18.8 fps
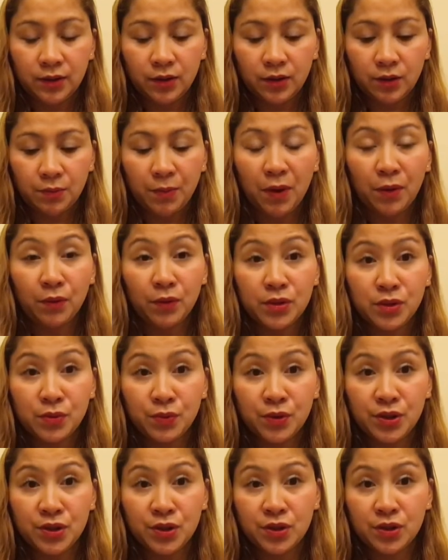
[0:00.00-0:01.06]
power
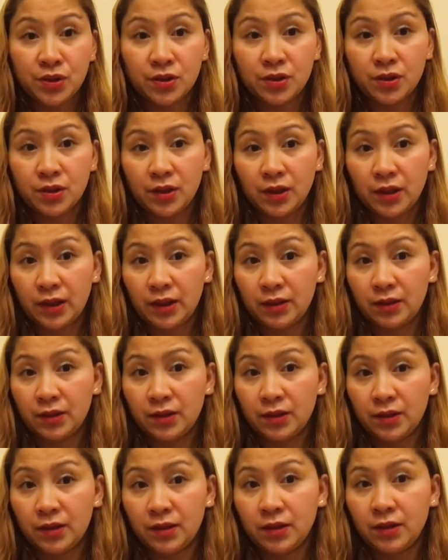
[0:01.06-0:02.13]
switch. Ayan.
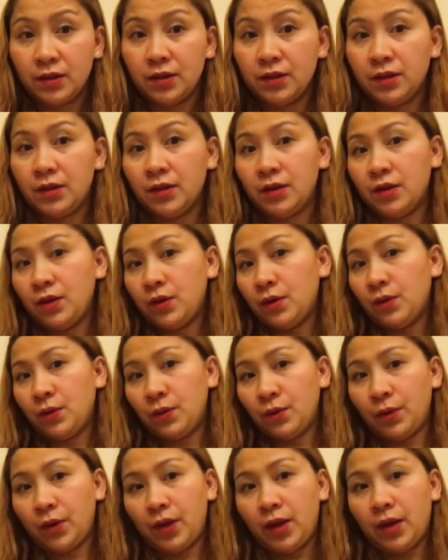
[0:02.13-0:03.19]

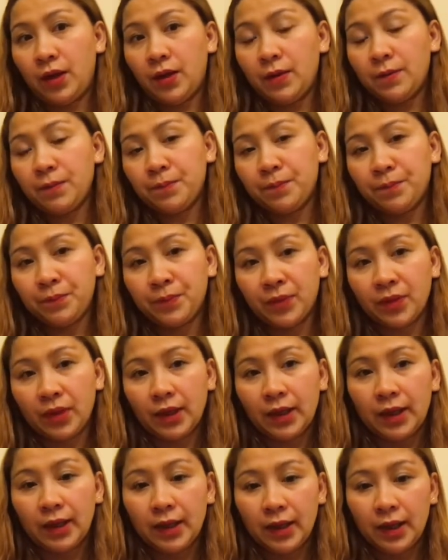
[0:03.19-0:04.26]
Okay.
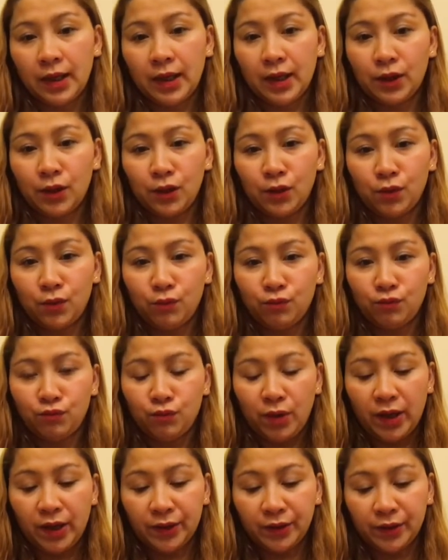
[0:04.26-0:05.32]
Ito yung
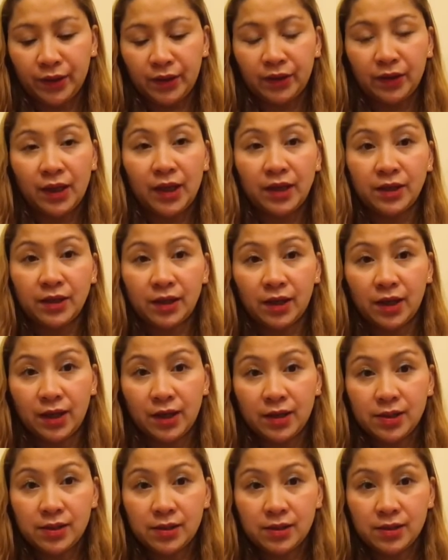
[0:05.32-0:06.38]
air intake niya,
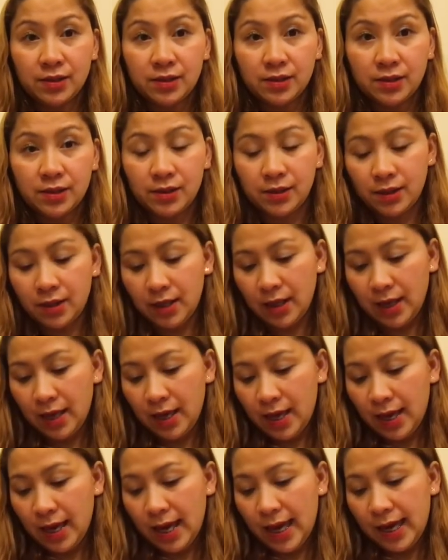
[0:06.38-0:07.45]
guys.
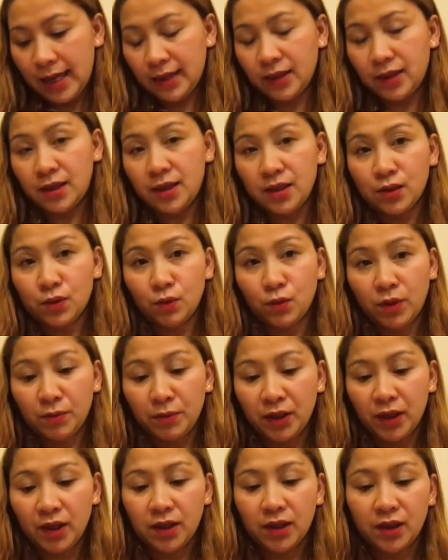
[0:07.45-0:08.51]
And this one,
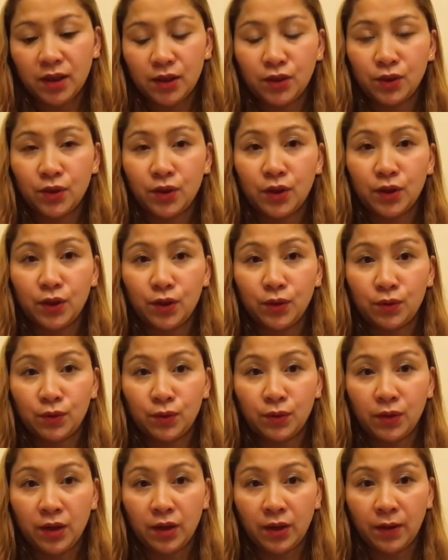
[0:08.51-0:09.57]
makikita niyo, ito
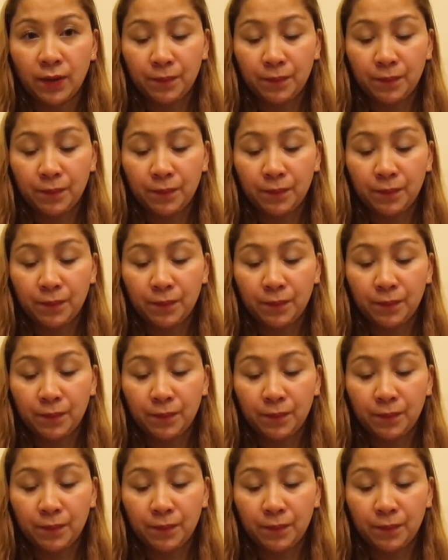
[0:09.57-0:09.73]
yung, uh,